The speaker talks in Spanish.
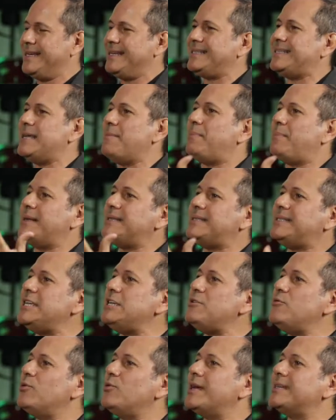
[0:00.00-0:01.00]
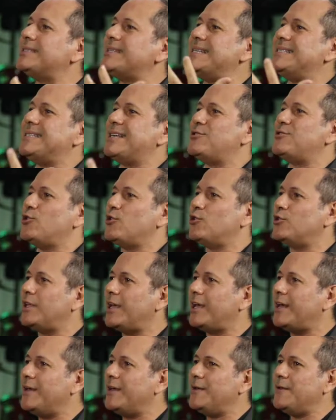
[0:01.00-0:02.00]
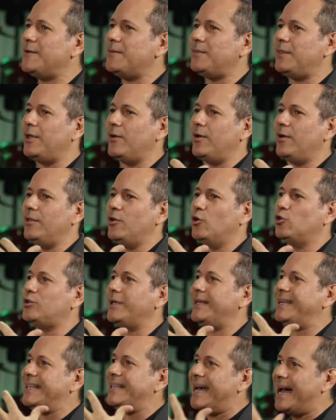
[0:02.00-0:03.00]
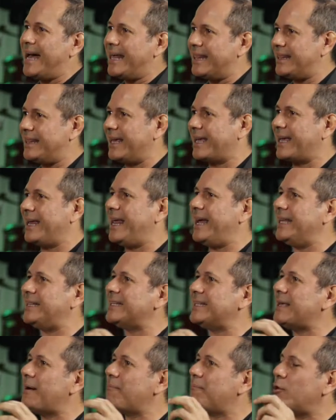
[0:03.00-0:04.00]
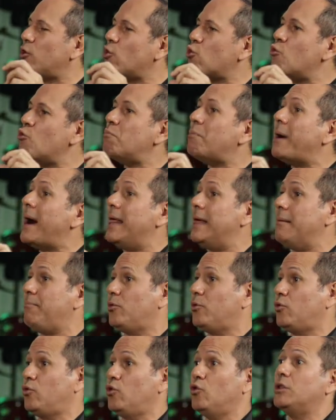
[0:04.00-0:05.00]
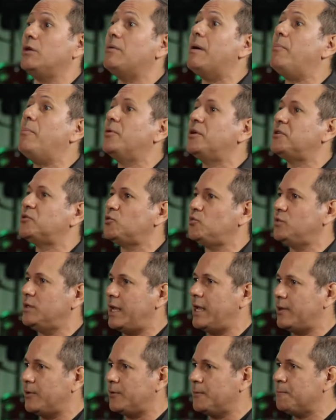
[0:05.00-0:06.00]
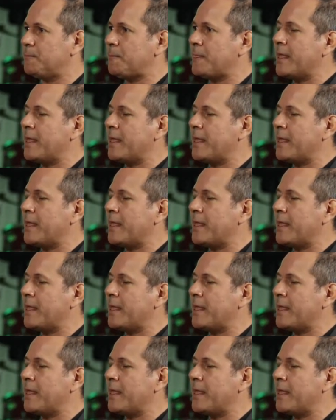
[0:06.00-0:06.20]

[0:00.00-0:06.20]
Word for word: Se percibe una sensación de, de, austeridad, de que la gente está preocupada por dónde va a poner su dinero.